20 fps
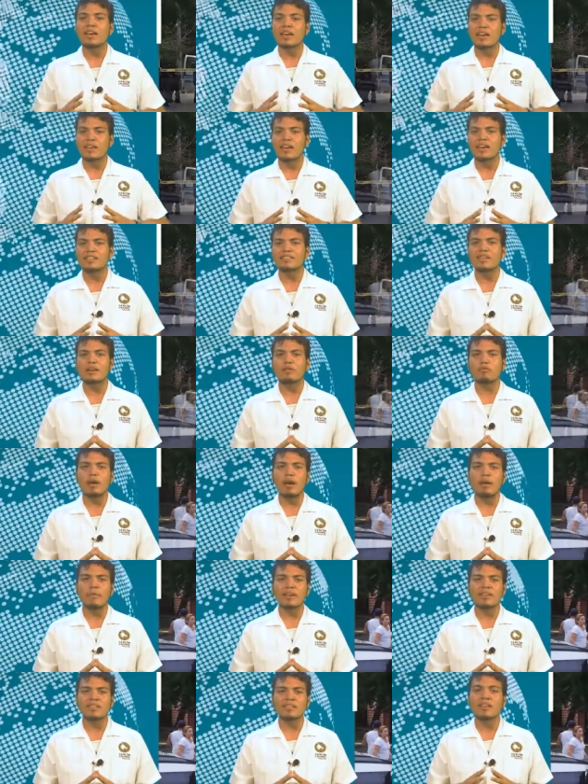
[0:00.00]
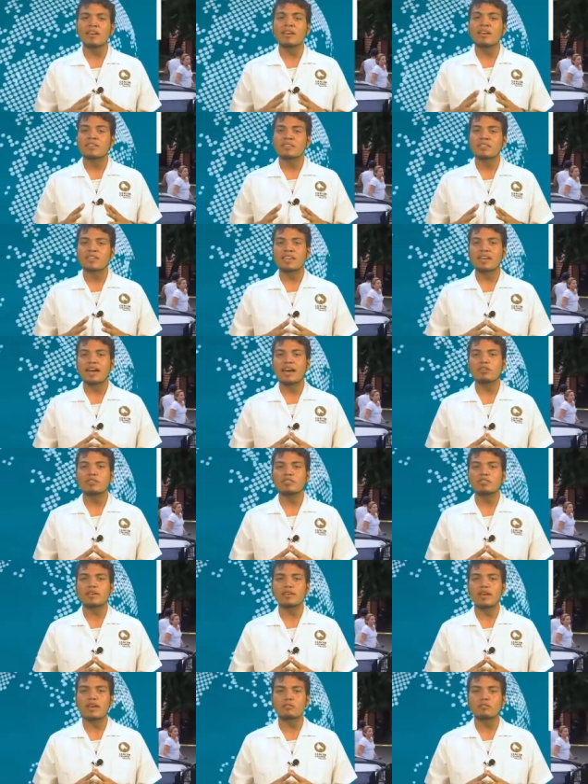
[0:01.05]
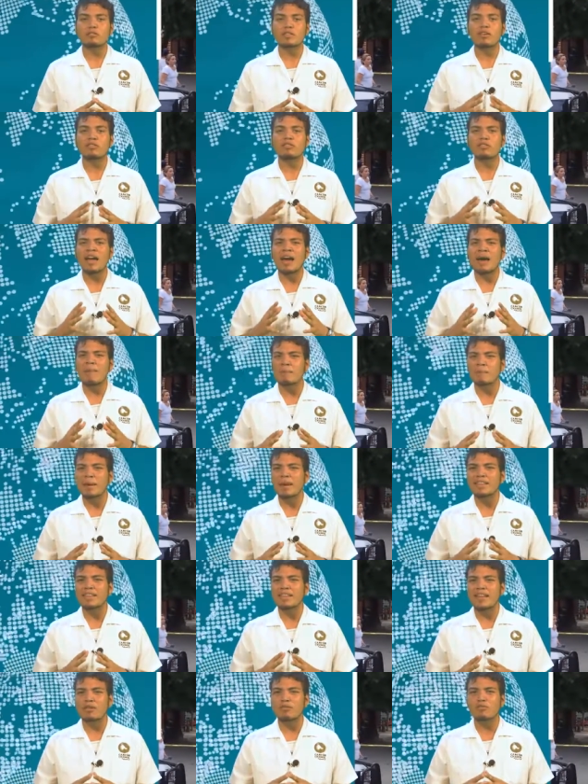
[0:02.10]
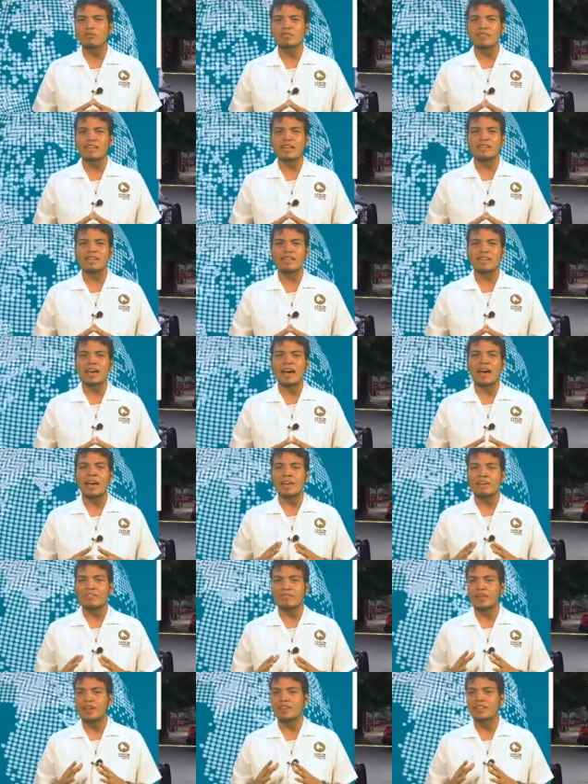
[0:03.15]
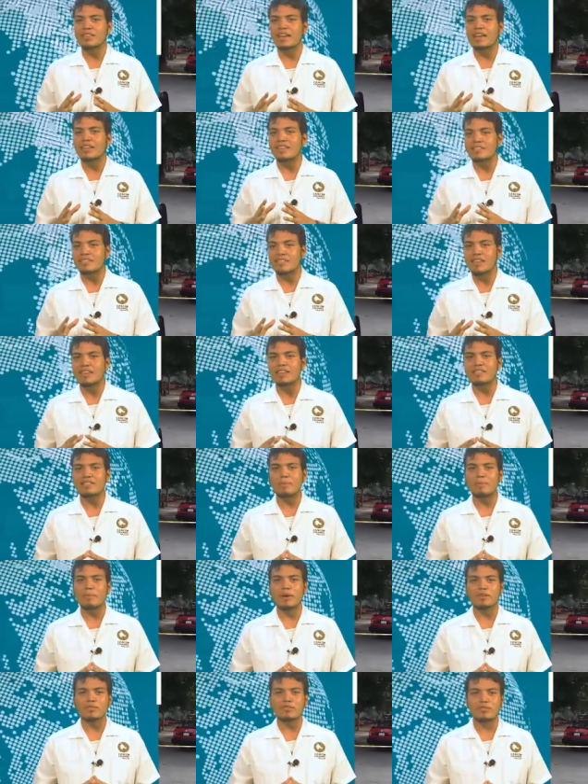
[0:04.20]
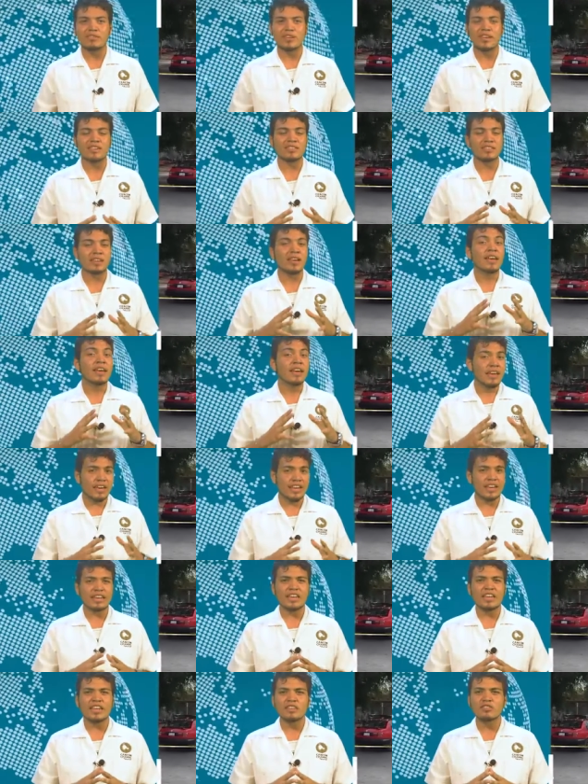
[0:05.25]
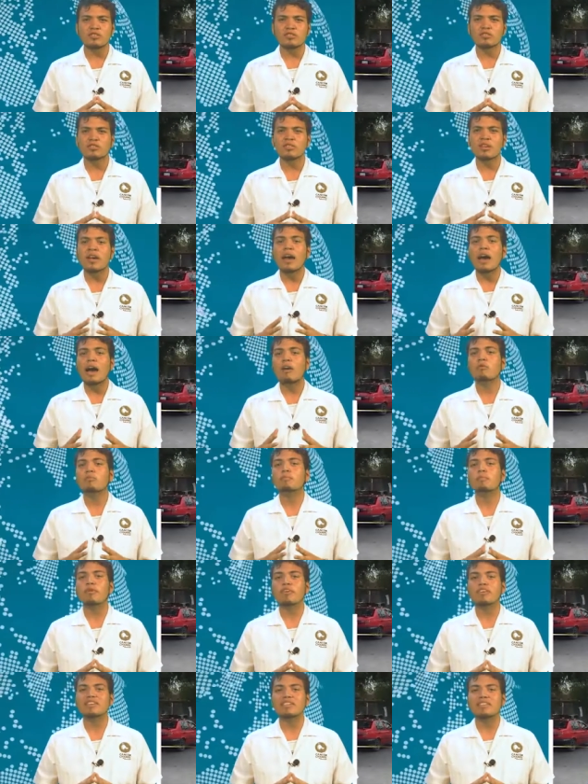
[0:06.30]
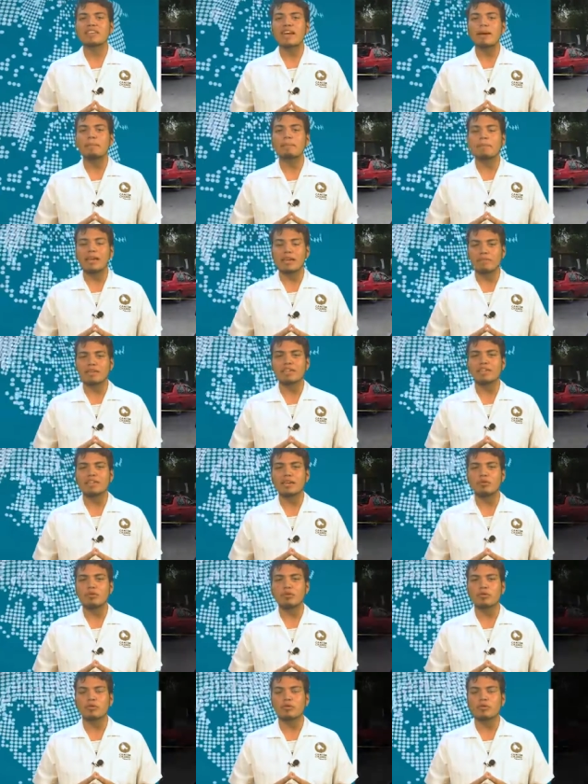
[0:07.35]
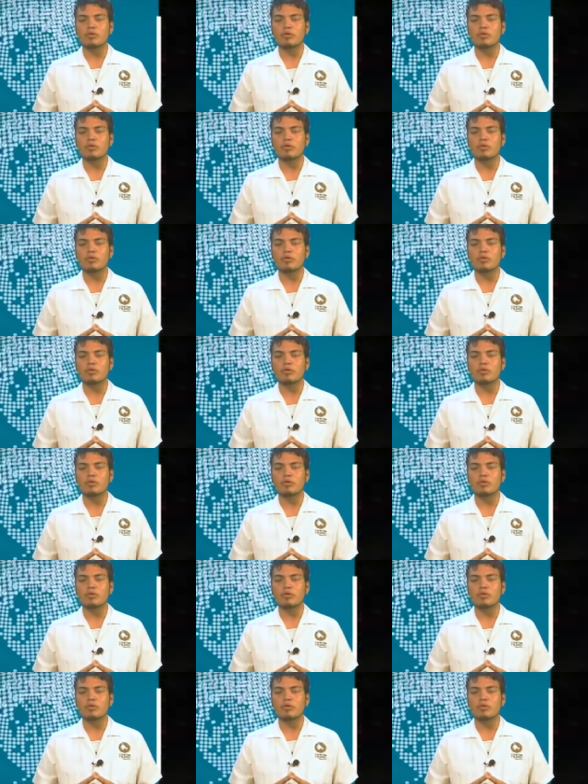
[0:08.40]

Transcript: Y este jueves, sicarios ejecutaron a plena luz del día y frente a decenas de personas y niños a un policía preventivo.